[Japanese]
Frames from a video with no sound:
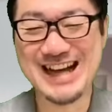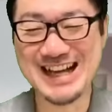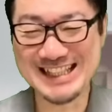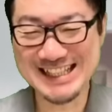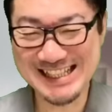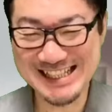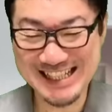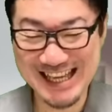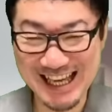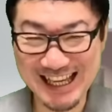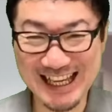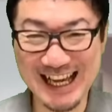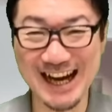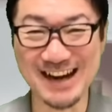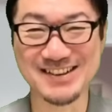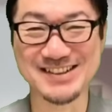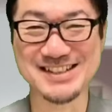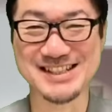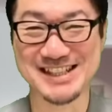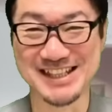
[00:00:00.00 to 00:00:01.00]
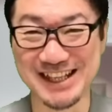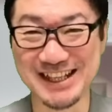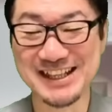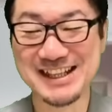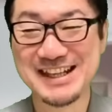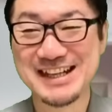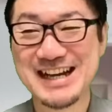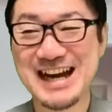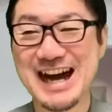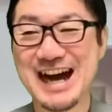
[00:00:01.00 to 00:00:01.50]
マジでカオス。
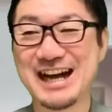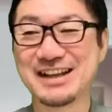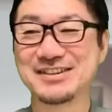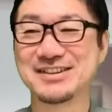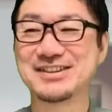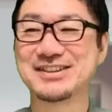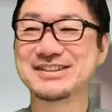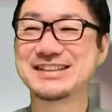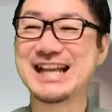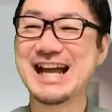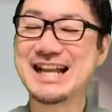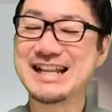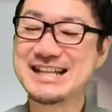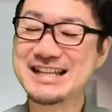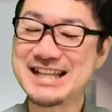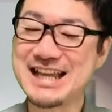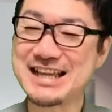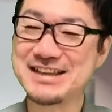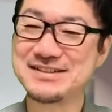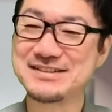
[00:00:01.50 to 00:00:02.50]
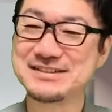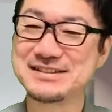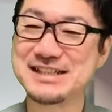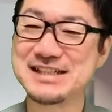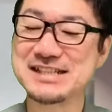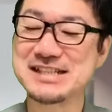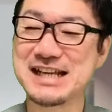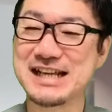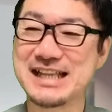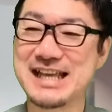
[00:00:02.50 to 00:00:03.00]
あの、なんて言うん
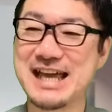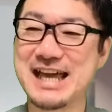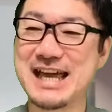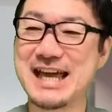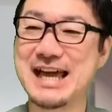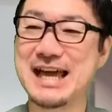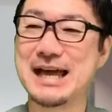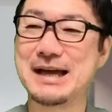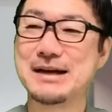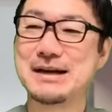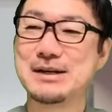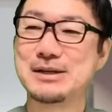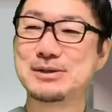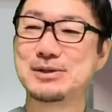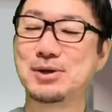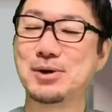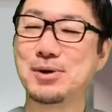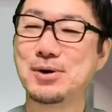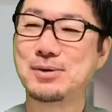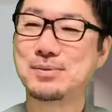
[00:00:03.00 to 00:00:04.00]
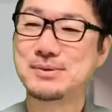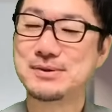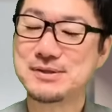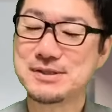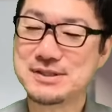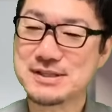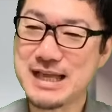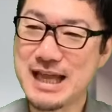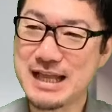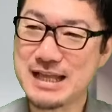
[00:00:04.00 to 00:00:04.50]
ですかね。動
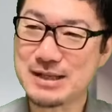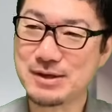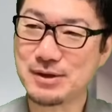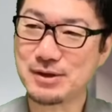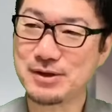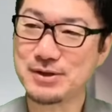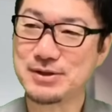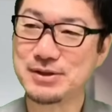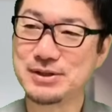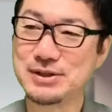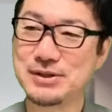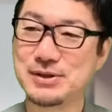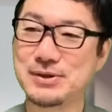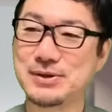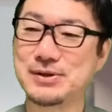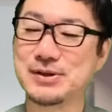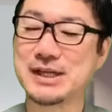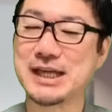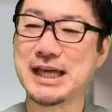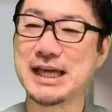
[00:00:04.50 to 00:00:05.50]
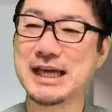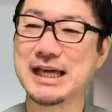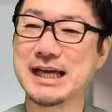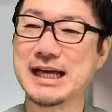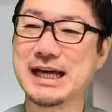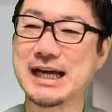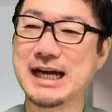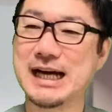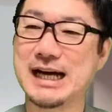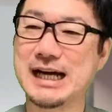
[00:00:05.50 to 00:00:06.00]
物園という表現
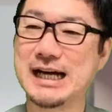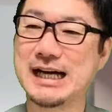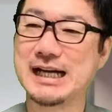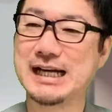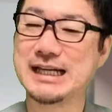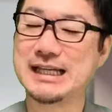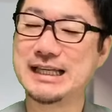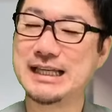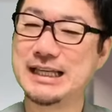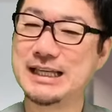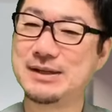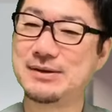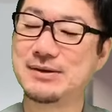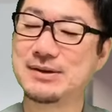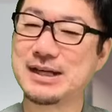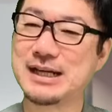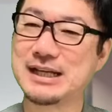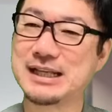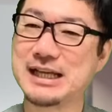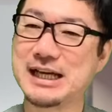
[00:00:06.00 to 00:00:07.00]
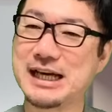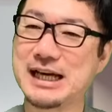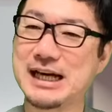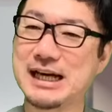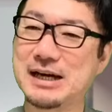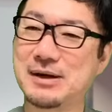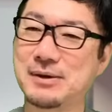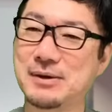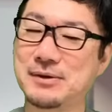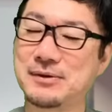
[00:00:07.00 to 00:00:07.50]
がいいのか
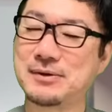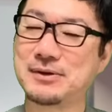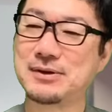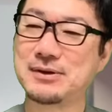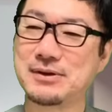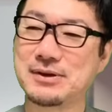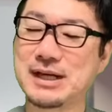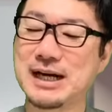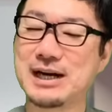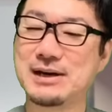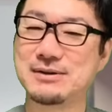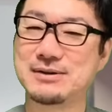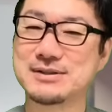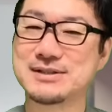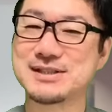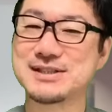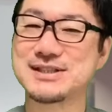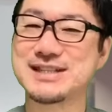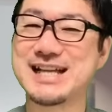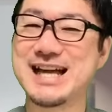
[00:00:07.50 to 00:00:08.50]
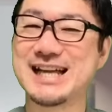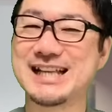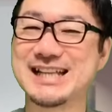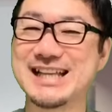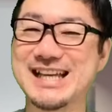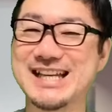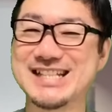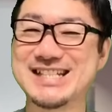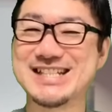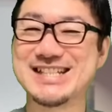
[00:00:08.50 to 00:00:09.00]
な。ほんとカオスなん
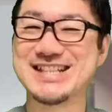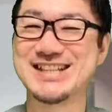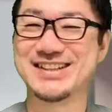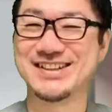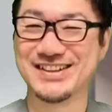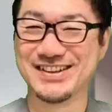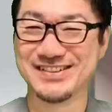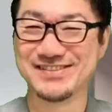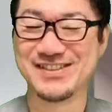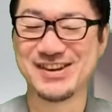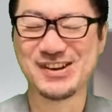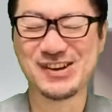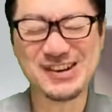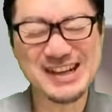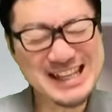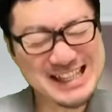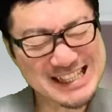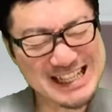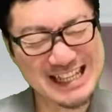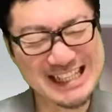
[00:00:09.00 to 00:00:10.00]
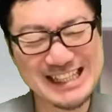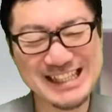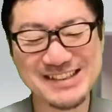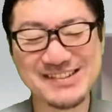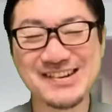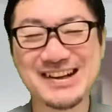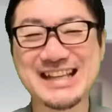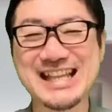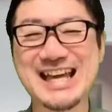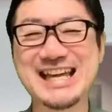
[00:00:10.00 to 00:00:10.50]
ですよ。もうこれしか言い
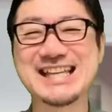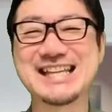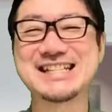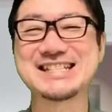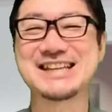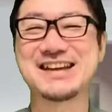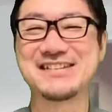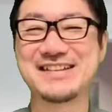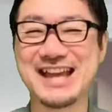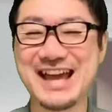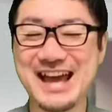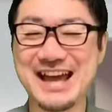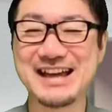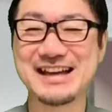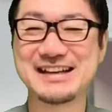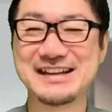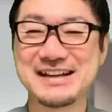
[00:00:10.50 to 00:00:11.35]
ようがないんですけどね。